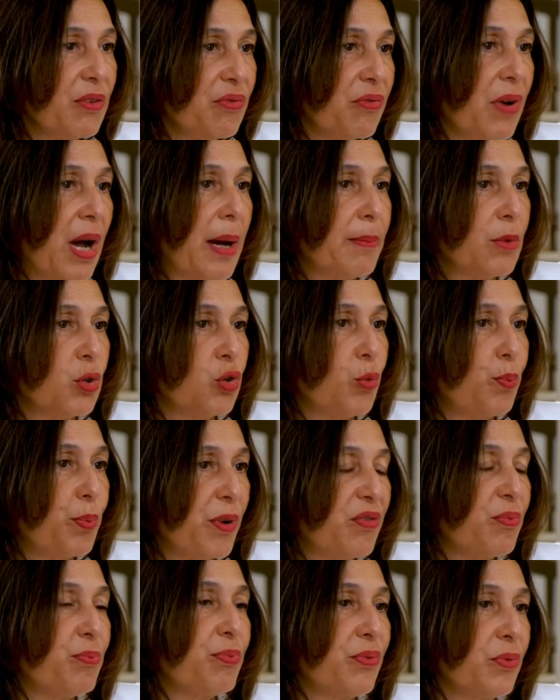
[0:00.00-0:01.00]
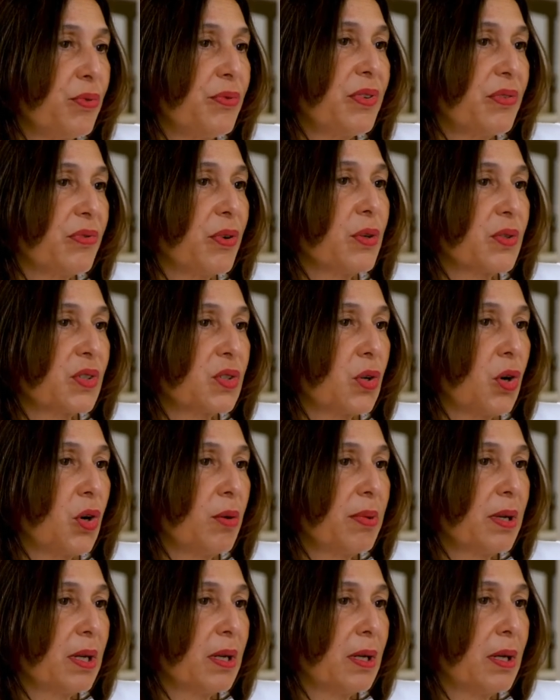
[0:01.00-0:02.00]
et femmes ne peuvent plus vivre
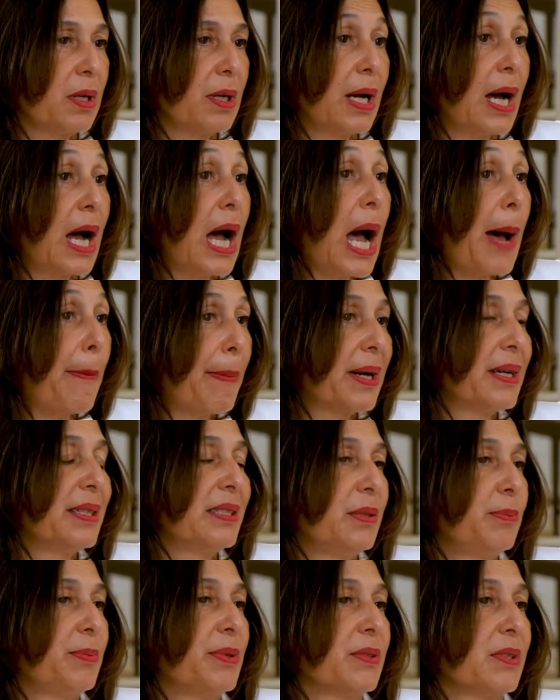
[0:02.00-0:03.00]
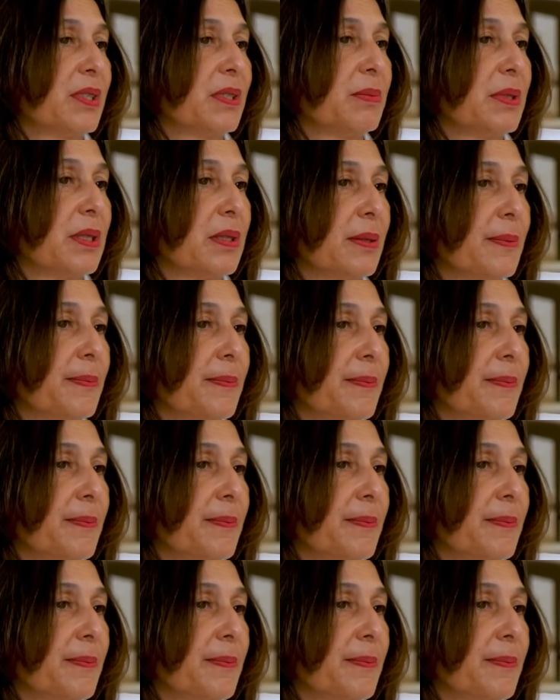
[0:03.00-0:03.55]
ensemble après des pandémies,